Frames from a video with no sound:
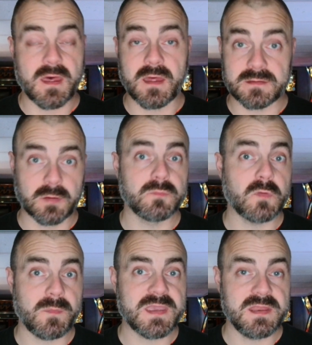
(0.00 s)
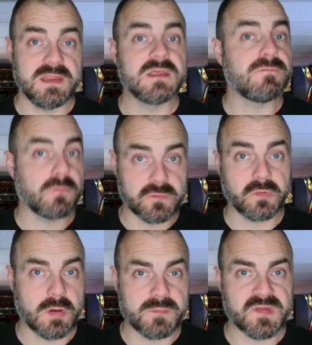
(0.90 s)
à interrupteur mécanique
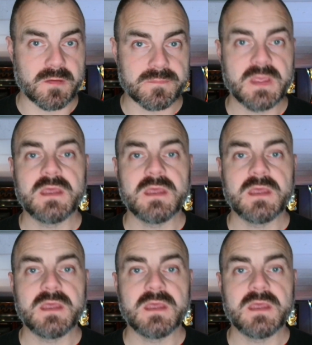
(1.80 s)
fonctionnent comme ça.